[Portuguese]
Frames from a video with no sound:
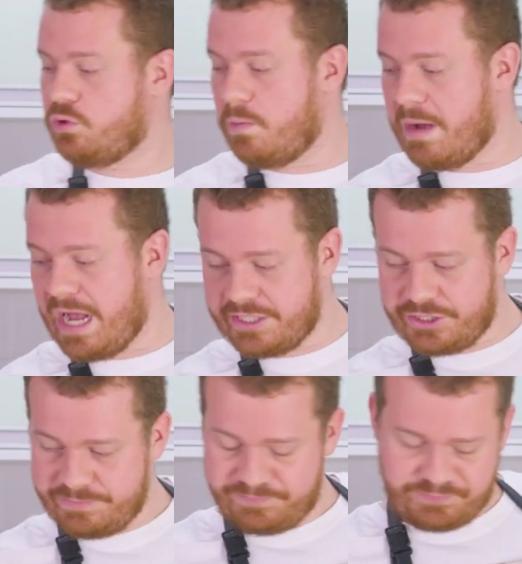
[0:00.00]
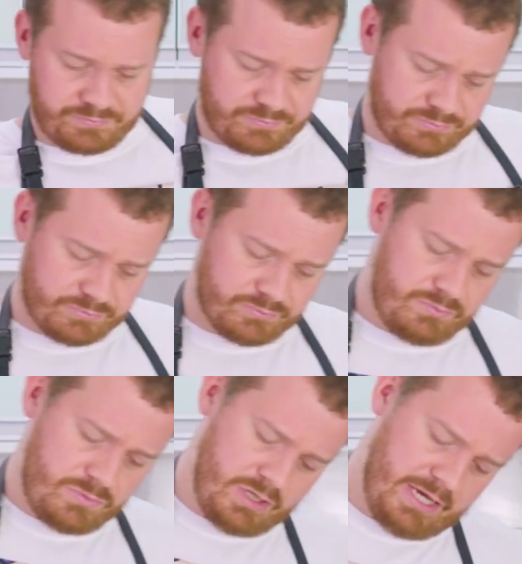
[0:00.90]
tomate
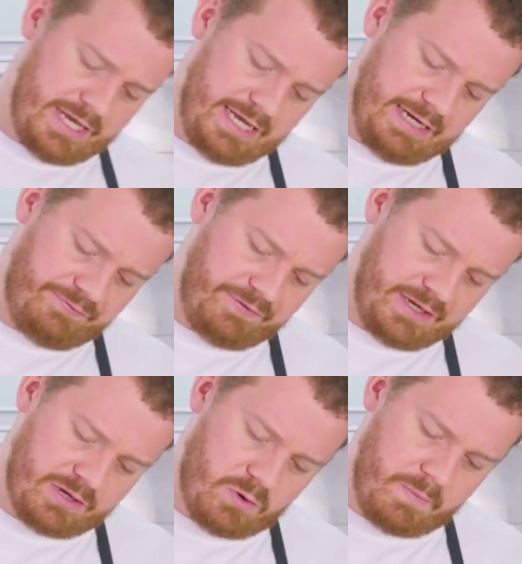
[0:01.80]
ele fique